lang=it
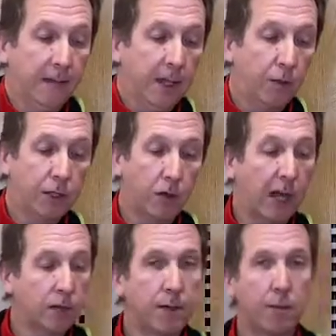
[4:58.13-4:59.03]
In questo
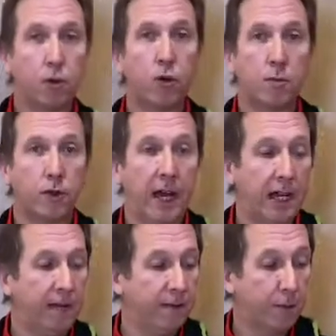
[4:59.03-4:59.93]
caso abbiamo due
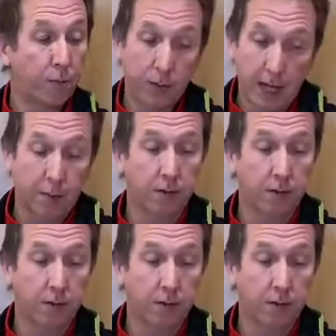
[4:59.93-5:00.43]
modelli, vi proponiamo,